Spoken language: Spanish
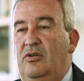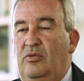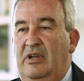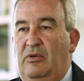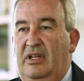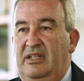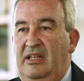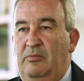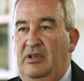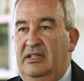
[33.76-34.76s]
con una
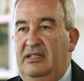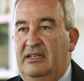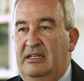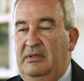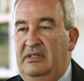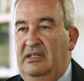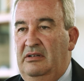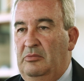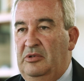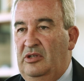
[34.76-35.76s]
volatilidad muy alta, realmente
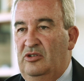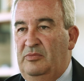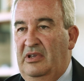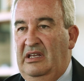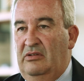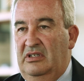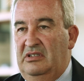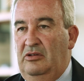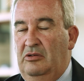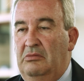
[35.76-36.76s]
el comportamiento de los mercados ha
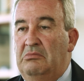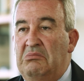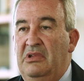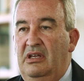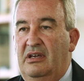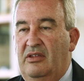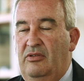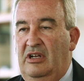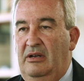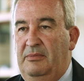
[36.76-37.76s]
sido
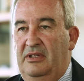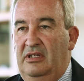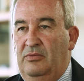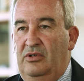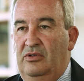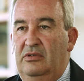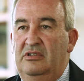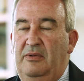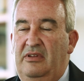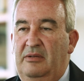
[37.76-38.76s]
razonablemente bueno,
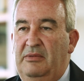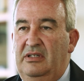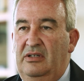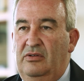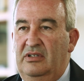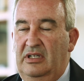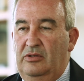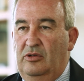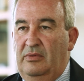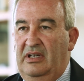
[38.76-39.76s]
especialmente con el
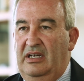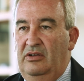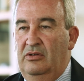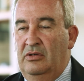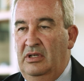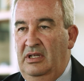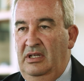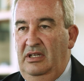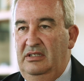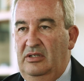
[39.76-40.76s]
sector bancario,
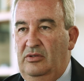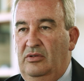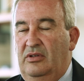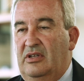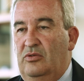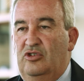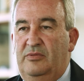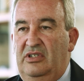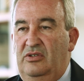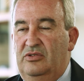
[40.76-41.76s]
sector de recursos
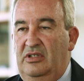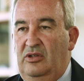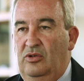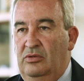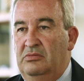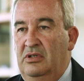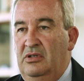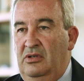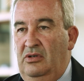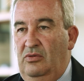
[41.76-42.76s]
básicos teniendo
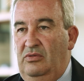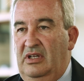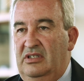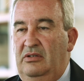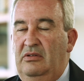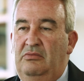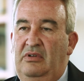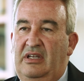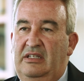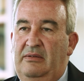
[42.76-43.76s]
unas,
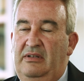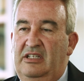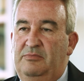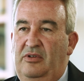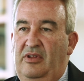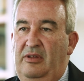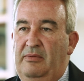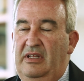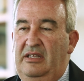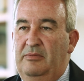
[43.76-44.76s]
una rentabilidades por
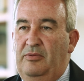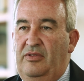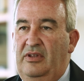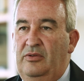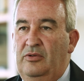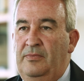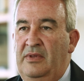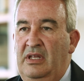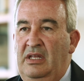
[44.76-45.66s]
encima del 10%.